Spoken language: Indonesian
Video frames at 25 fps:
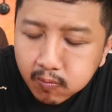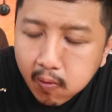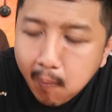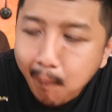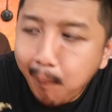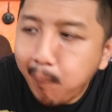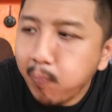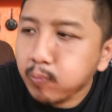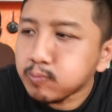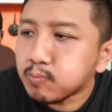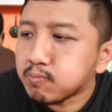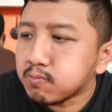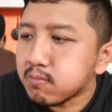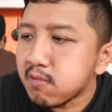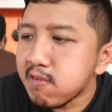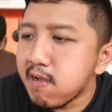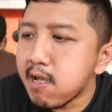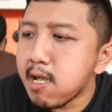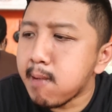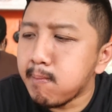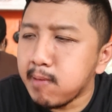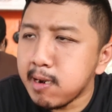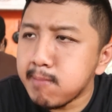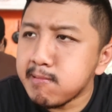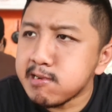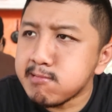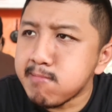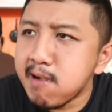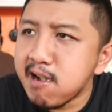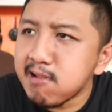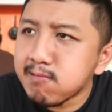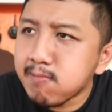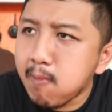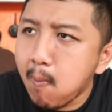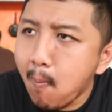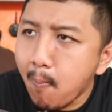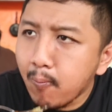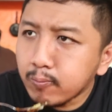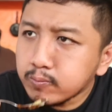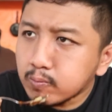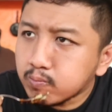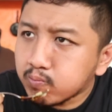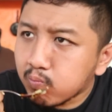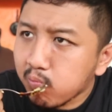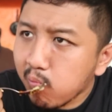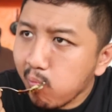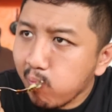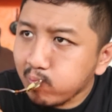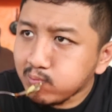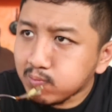Hmm, ya ambilnya pedes banget.
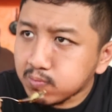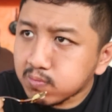Huh?